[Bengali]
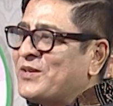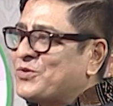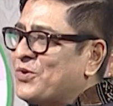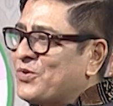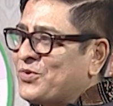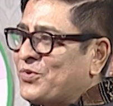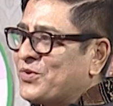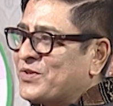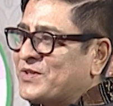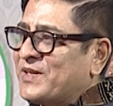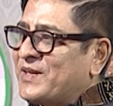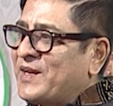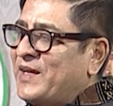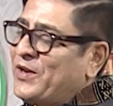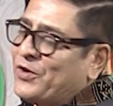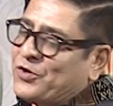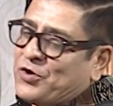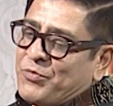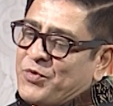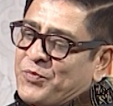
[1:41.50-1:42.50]
আর জোর করছে না
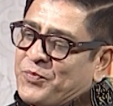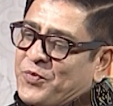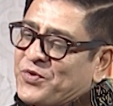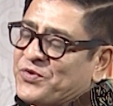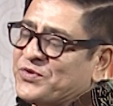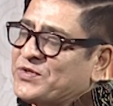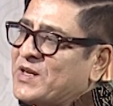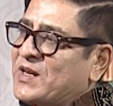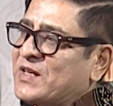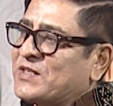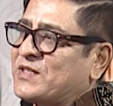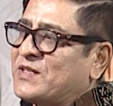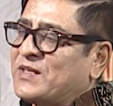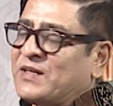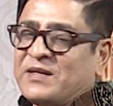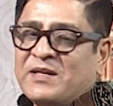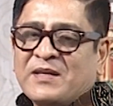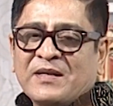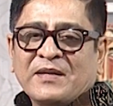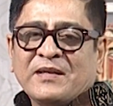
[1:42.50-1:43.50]
এরকমও প্রডিউসার আসছে
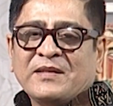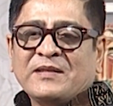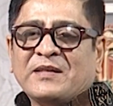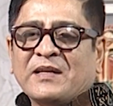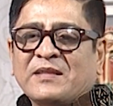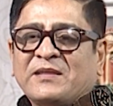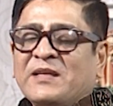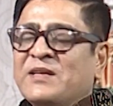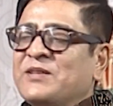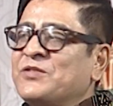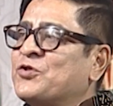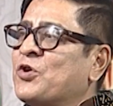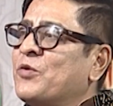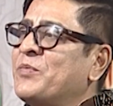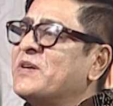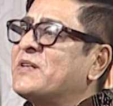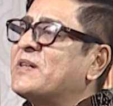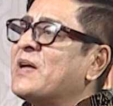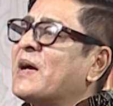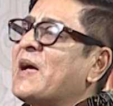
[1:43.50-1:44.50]
যে তিন
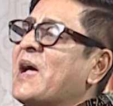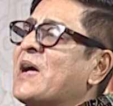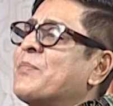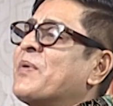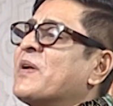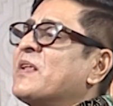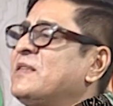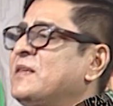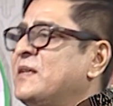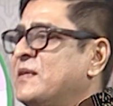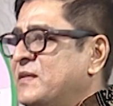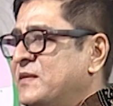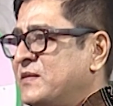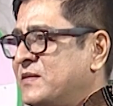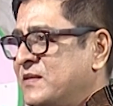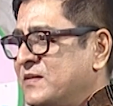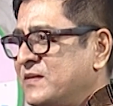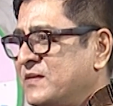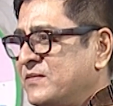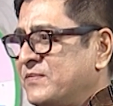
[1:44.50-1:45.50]
ছবির টাকা একবারে দিয়ে
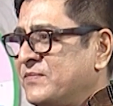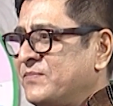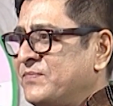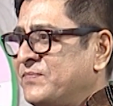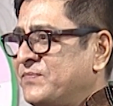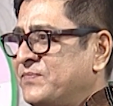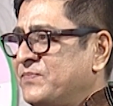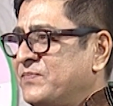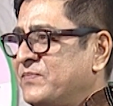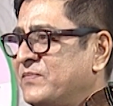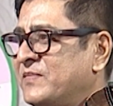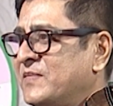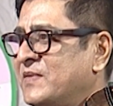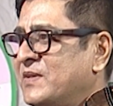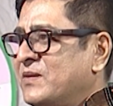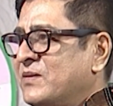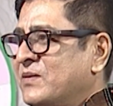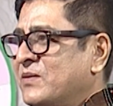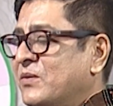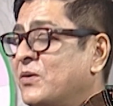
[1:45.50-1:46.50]
দিছে
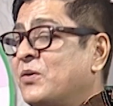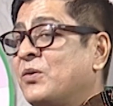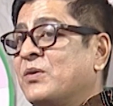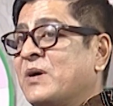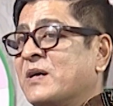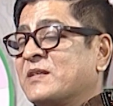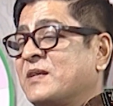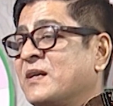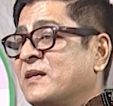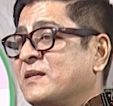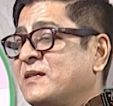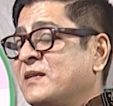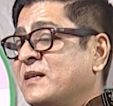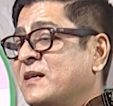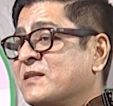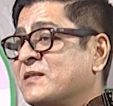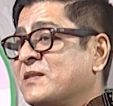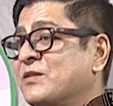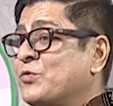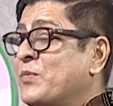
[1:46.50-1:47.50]
ও আচ্ছা ঠিক
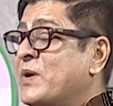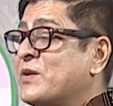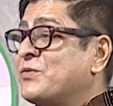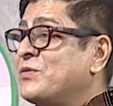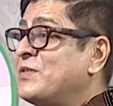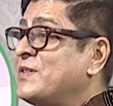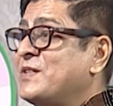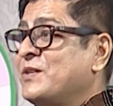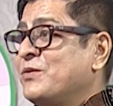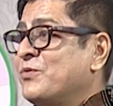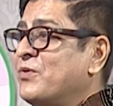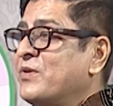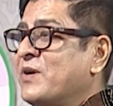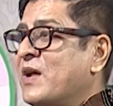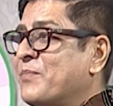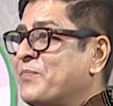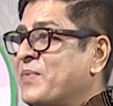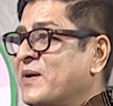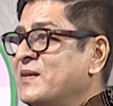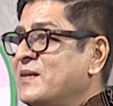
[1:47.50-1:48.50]
আছে তোমার যদি শিডিউল
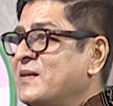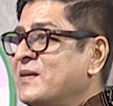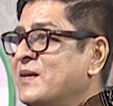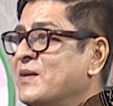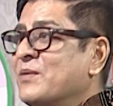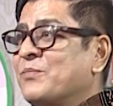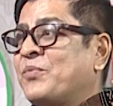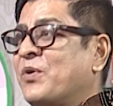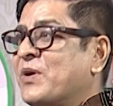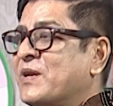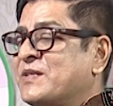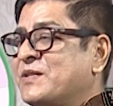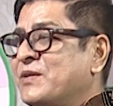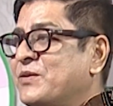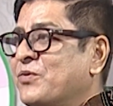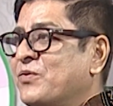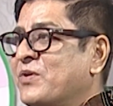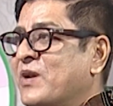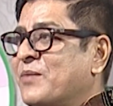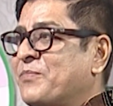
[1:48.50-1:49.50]
না পাই পরে
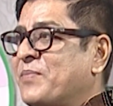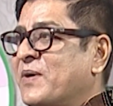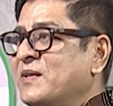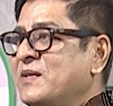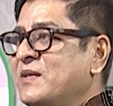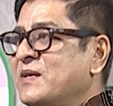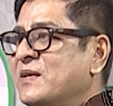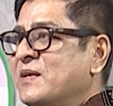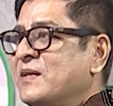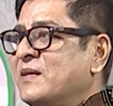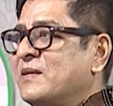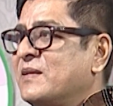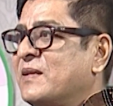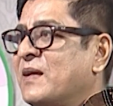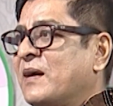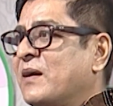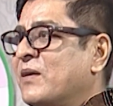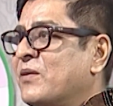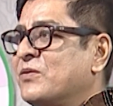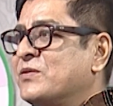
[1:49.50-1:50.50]
শিডিউল না পাই
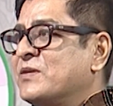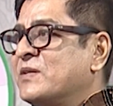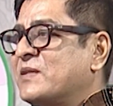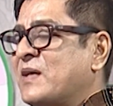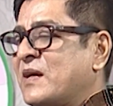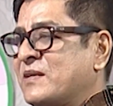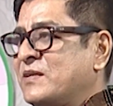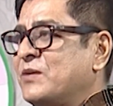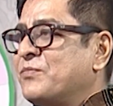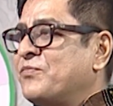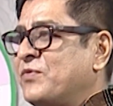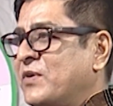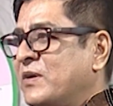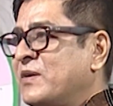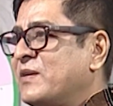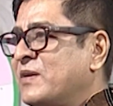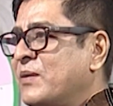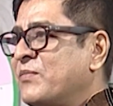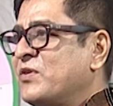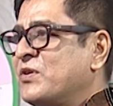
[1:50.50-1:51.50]
দেখা গেল যে তার যে
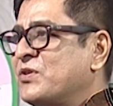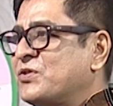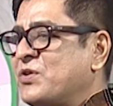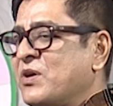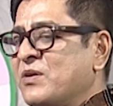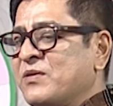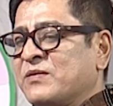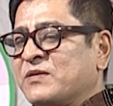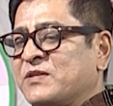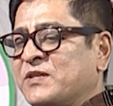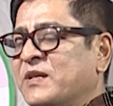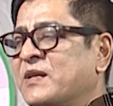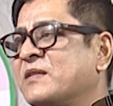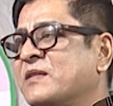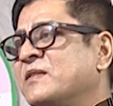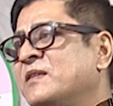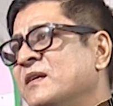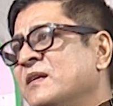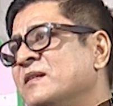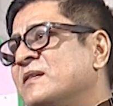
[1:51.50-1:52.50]
রেমুনেশন সেটা
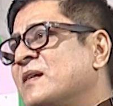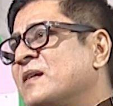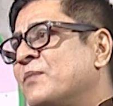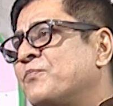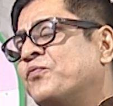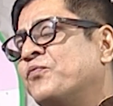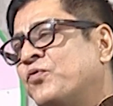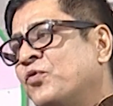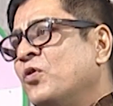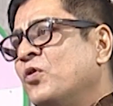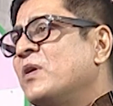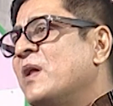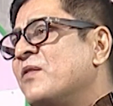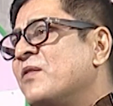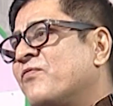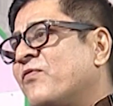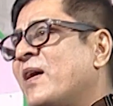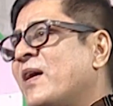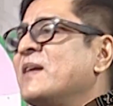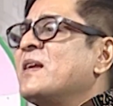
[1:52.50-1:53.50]
তিনটা ফুল
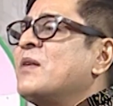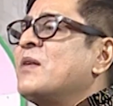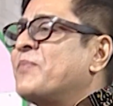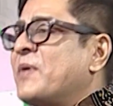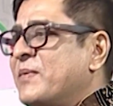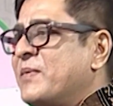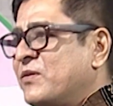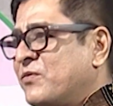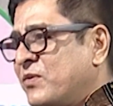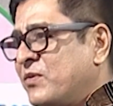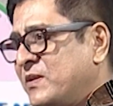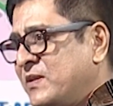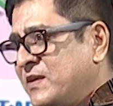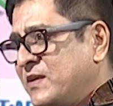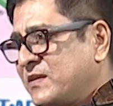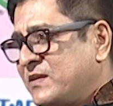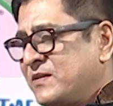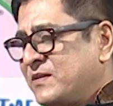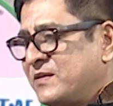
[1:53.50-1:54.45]
এন্ড ফাইনাল পেমেন্ট করে দিয়েছে